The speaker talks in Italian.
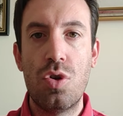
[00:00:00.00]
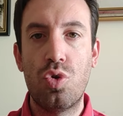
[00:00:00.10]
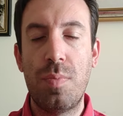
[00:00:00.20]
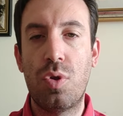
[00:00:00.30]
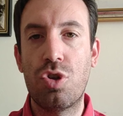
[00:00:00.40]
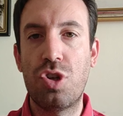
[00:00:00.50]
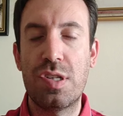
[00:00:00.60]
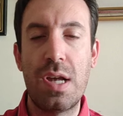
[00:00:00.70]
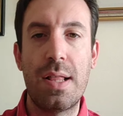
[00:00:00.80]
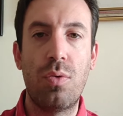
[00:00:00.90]
subito a
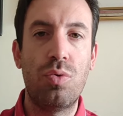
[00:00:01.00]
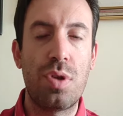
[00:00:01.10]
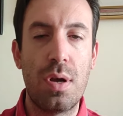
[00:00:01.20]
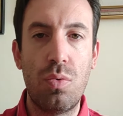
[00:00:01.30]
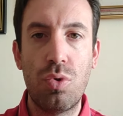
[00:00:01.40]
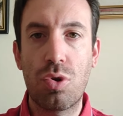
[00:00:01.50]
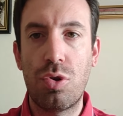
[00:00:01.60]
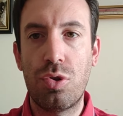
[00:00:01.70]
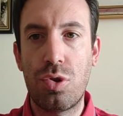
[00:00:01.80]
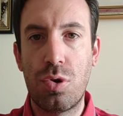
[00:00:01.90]
Cesena, un 3-1
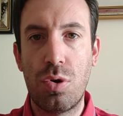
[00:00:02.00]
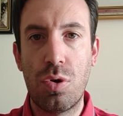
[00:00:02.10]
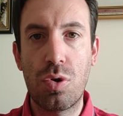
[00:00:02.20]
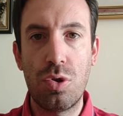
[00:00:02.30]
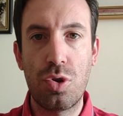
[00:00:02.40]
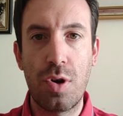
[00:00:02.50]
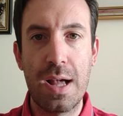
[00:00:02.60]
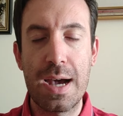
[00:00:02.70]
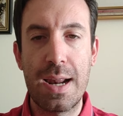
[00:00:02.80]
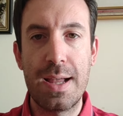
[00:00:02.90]
contro, contro la
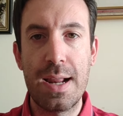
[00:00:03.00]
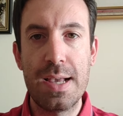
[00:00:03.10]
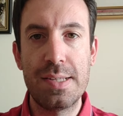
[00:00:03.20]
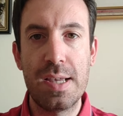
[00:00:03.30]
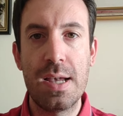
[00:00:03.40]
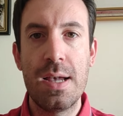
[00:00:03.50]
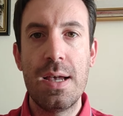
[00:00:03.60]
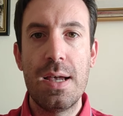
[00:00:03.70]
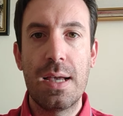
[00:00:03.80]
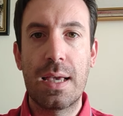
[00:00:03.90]
Carrarese
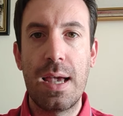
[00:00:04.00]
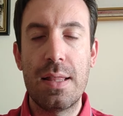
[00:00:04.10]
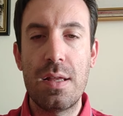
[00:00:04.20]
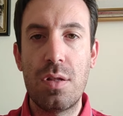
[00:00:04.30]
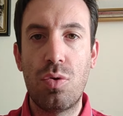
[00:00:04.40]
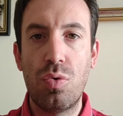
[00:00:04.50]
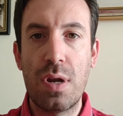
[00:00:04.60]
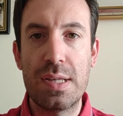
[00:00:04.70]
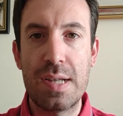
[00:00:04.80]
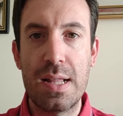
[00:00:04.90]
che
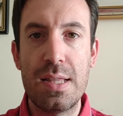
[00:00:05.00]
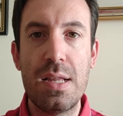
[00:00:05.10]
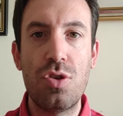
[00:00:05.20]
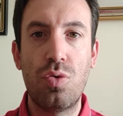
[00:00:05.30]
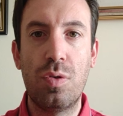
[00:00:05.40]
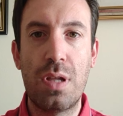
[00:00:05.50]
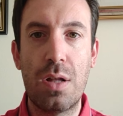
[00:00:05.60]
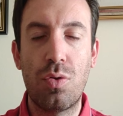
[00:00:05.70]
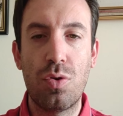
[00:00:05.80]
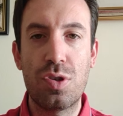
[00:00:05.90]
addirittura sa di
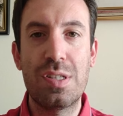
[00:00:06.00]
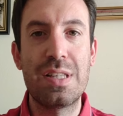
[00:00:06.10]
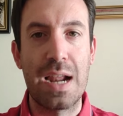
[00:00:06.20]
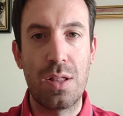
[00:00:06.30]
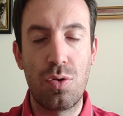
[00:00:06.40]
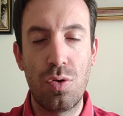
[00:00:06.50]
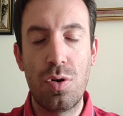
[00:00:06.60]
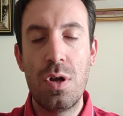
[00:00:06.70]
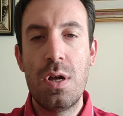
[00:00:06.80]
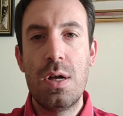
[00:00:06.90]
risultato
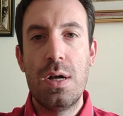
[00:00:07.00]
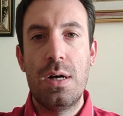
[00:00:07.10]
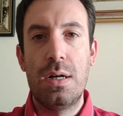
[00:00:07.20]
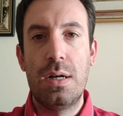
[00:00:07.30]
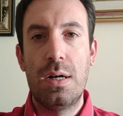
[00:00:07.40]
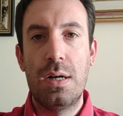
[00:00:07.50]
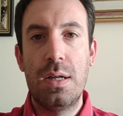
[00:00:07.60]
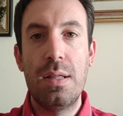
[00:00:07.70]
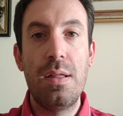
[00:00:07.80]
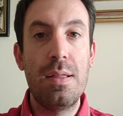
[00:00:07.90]
stretto.
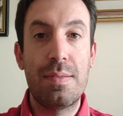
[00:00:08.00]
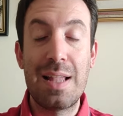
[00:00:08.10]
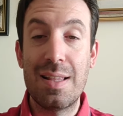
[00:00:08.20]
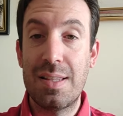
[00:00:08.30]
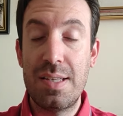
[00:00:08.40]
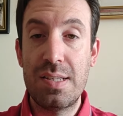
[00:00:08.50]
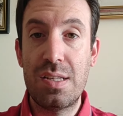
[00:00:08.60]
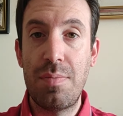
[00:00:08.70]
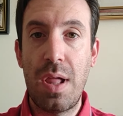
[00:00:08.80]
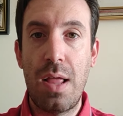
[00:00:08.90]
Uh,
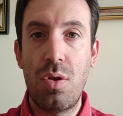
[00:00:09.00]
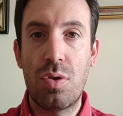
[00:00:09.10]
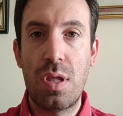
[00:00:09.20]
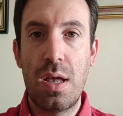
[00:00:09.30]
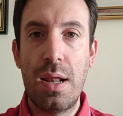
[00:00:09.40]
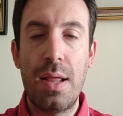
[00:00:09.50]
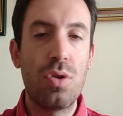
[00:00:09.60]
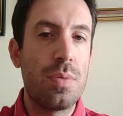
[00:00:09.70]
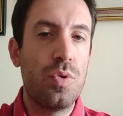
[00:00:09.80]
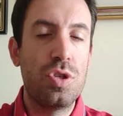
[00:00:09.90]
tantissime le note, le
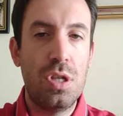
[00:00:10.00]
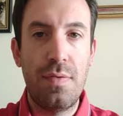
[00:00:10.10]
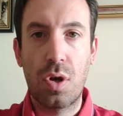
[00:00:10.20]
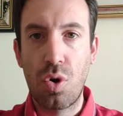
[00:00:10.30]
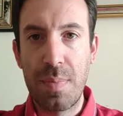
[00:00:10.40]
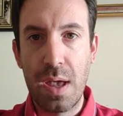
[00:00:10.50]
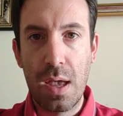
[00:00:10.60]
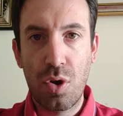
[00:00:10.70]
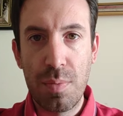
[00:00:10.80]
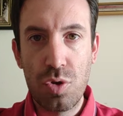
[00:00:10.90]
note, positive,
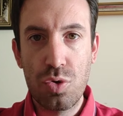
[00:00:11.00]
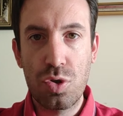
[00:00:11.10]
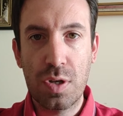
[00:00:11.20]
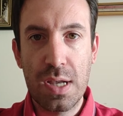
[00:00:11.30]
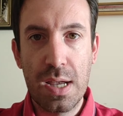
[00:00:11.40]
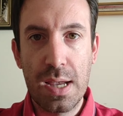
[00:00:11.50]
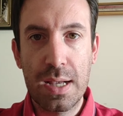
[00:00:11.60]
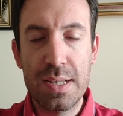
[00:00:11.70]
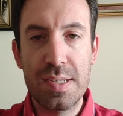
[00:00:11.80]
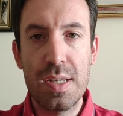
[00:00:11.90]
come, come è giusto che,
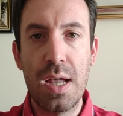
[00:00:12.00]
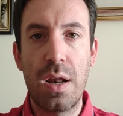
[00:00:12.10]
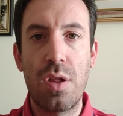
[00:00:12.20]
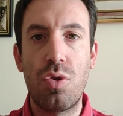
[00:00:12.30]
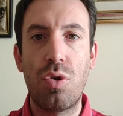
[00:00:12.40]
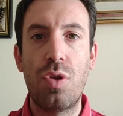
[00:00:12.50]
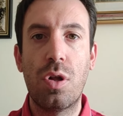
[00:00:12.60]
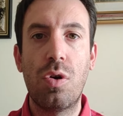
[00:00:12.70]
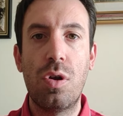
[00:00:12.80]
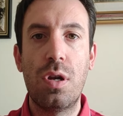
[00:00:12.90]
che, sia, il ritorno
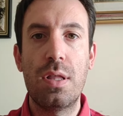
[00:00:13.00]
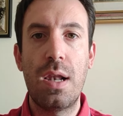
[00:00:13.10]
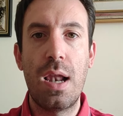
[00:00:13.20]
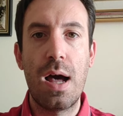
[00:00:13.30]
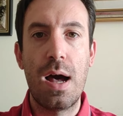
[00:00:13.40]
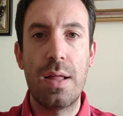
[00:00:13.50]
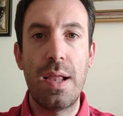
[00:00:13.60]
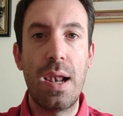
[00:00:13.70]
al gol della,